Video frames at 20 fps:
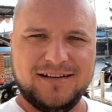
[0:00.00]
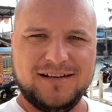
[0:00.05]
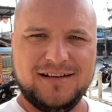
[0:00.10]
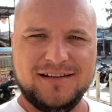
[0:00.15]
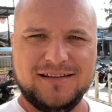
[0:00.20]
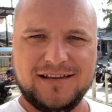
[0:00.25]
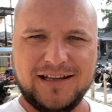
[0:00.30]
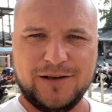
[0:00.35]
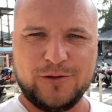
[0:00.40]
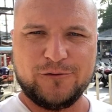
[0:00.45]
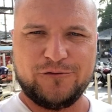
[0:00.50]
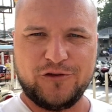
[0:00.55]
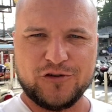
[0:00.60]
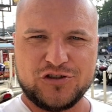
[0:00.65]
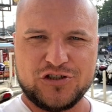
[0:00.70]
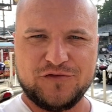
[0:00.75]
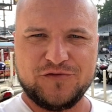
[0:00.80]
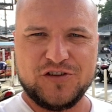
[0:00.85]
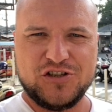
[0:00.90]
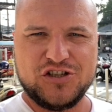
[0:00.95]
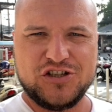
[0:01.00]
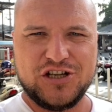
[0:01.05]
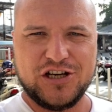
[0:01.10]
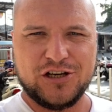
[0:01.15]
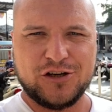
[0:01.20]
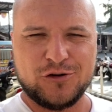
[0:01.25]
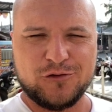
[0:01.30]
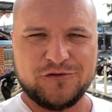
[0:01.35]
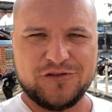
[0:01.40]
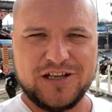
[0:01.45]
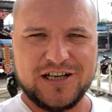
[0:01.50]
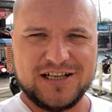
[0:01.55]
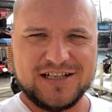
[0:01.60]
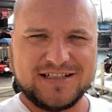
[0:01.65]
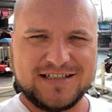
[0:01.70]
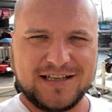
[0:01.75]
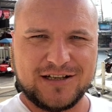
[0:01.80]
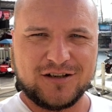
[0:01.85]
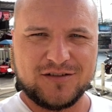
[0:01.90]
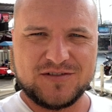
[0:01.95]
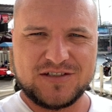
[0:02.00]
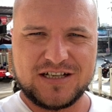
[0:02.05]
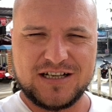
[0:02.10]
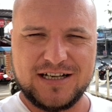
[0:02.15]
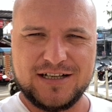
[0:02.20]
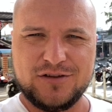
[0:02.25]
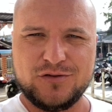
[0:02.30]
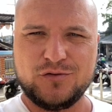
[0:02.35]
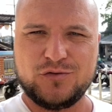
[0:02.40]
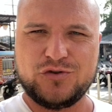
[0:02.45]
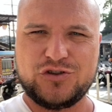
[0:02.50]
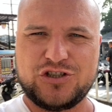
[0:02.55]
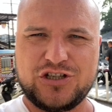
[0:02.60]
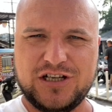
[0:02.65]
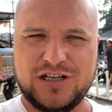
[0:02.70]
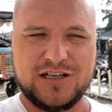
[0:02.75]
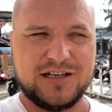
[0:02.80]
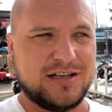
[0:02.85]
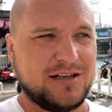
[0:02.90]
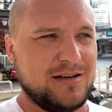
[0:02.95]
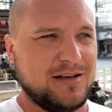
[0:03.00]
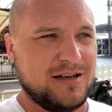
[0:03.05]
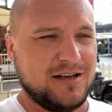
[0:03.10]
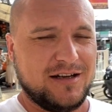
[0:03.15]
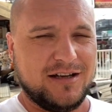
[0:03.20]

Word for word: i Tajów oczywiście również z tego względu, że